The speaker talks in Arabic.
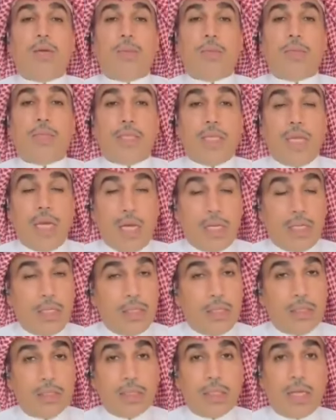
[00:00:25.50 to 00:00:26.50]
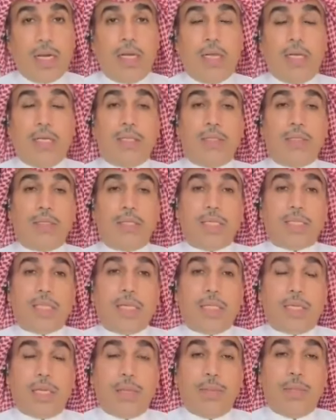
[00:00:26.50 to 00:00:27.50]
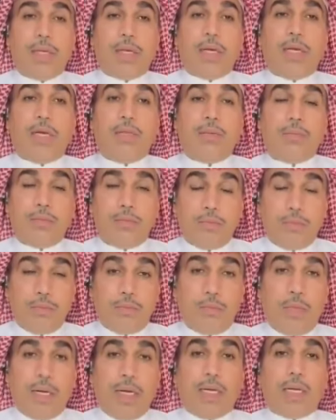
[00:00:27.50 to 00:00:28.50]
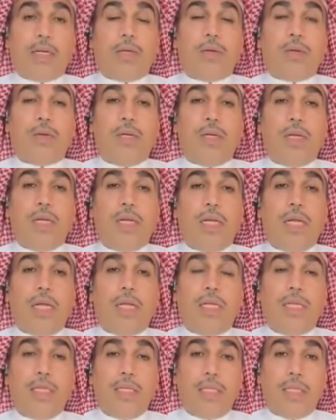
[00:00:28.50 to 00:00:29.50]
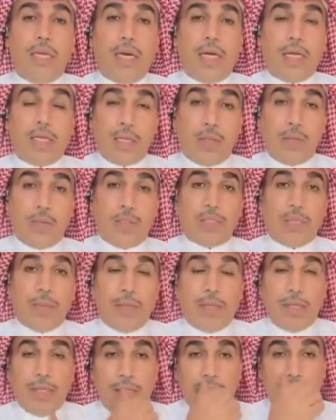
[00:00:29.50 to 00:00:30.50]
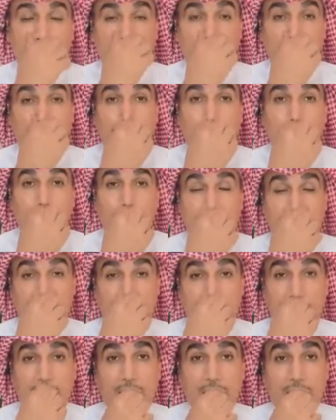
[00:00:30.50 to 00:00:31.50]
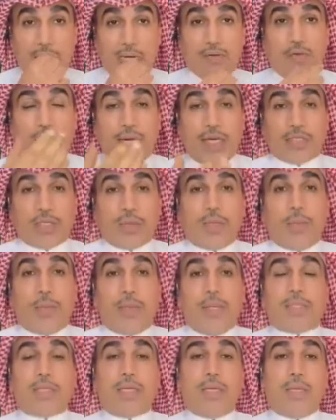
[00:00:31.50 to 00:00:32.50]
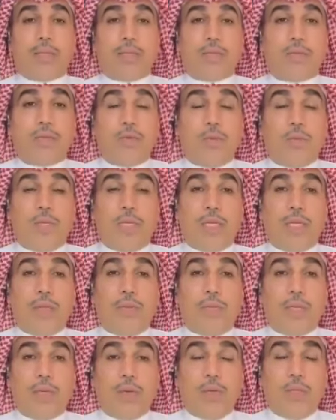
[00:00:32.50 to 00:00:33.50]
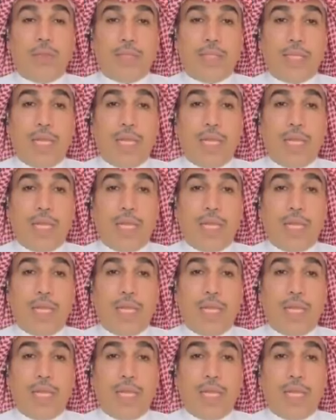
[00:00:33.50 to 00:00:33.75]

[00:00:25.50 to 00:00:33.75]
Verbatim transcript: وبالتالي صراحه انجازات كبيره مبارك لكل الهلاليين اداره وجماهير واعضاء شرف على راسهم طبعا صاحب السمو الملك الامير وليد